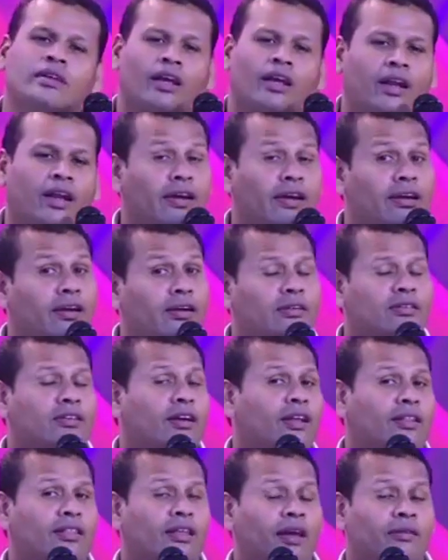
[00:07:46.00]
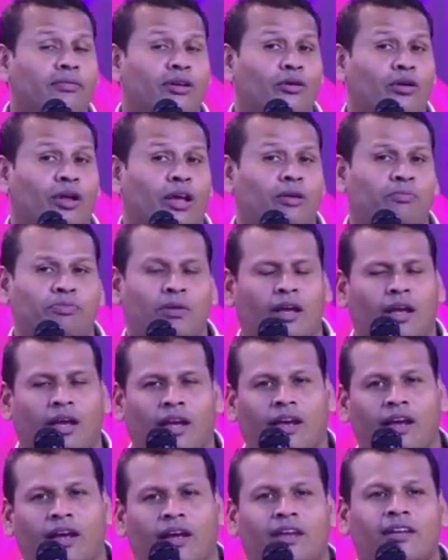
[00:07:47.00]
என்னை கேட்கிற தேவனுடைய
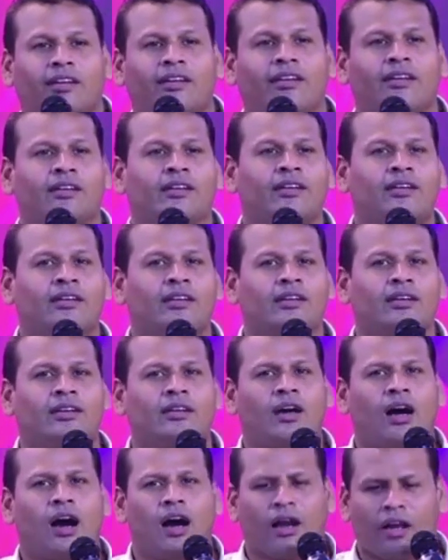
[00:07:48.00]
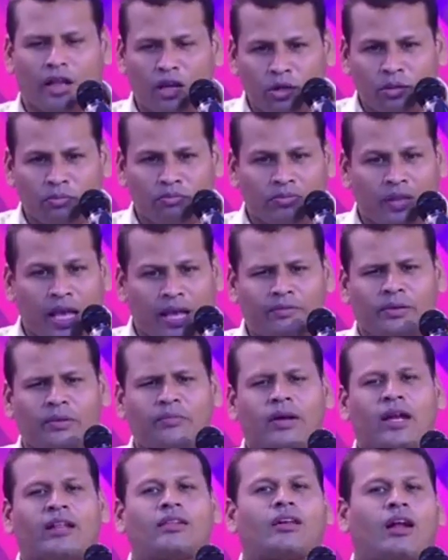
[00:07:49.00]
பிள்ளையே ஆனால் தேவ
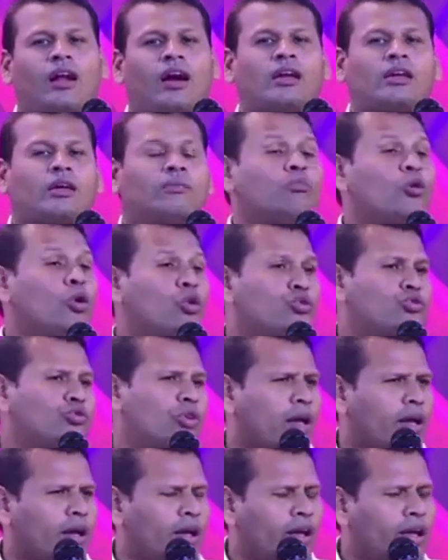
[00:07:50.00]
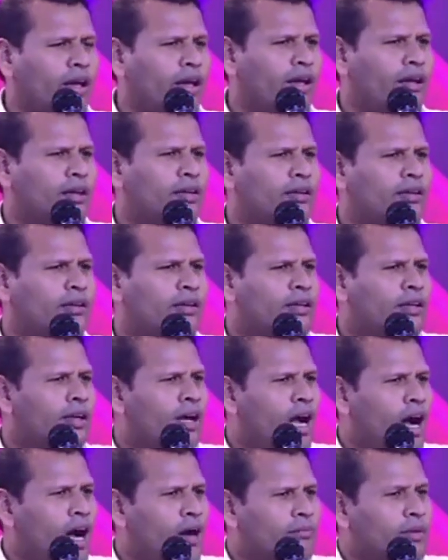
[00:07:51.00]
மனிதனாகிய மோசே
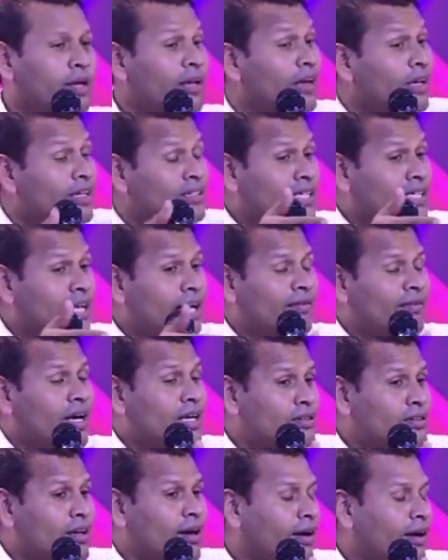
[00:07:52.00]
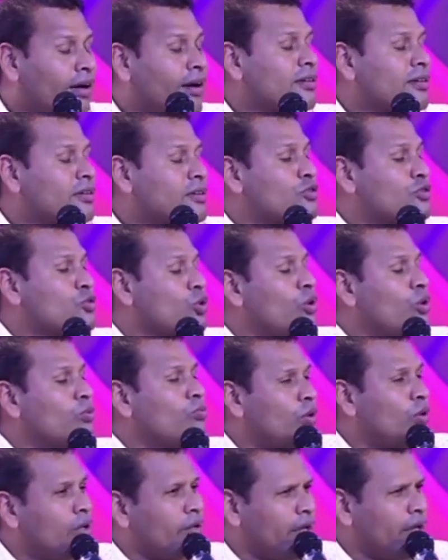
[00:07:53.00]
அமீன் இஸ்ரவேல் ஜனங்களுக்கு
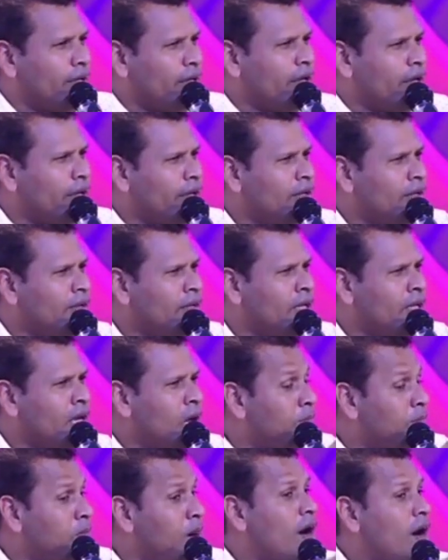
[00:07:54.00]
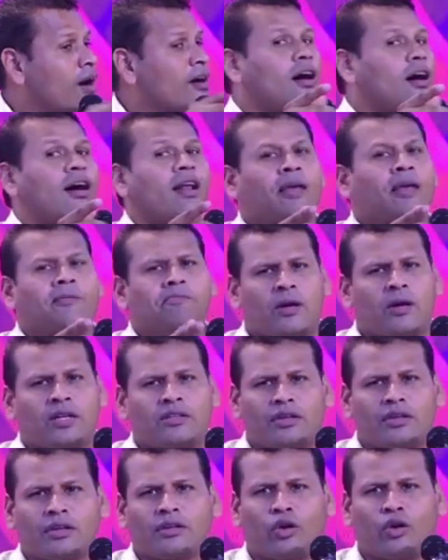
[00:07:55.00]
சொல்லும் பொழுது பாகாலை
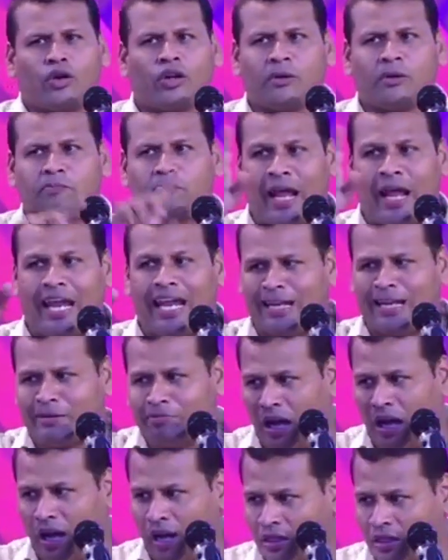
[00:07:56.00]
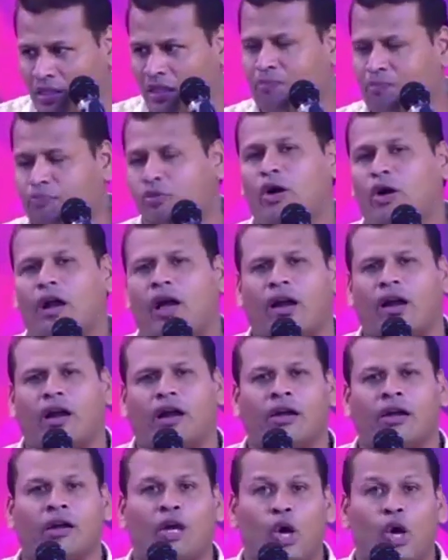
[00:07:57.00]
பற்றி கொண்டு பலரும் அழிந்து
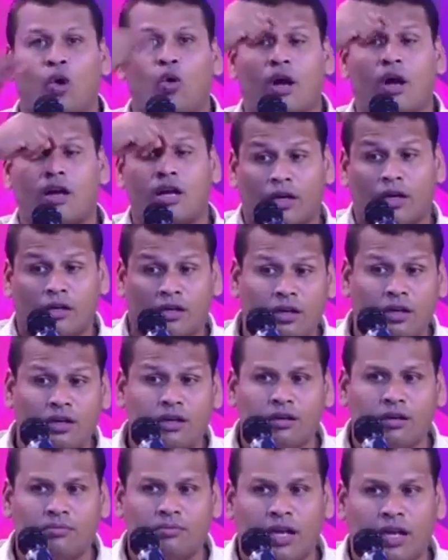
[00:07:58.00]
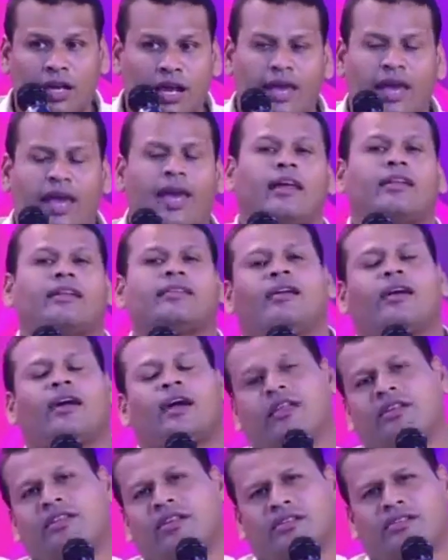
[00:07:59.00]
போனாங்க உன் கண்ணுக்கு முன்னையே இது
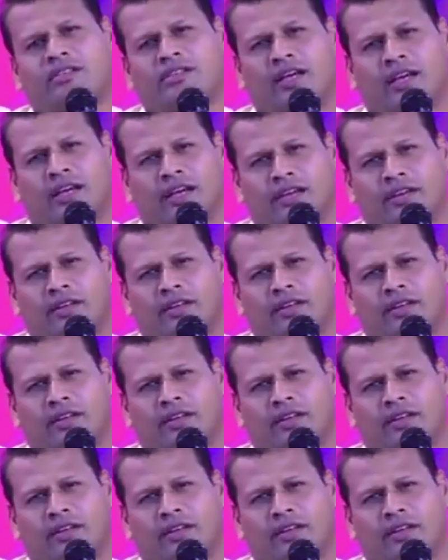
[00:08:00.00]
நடந்துச்சு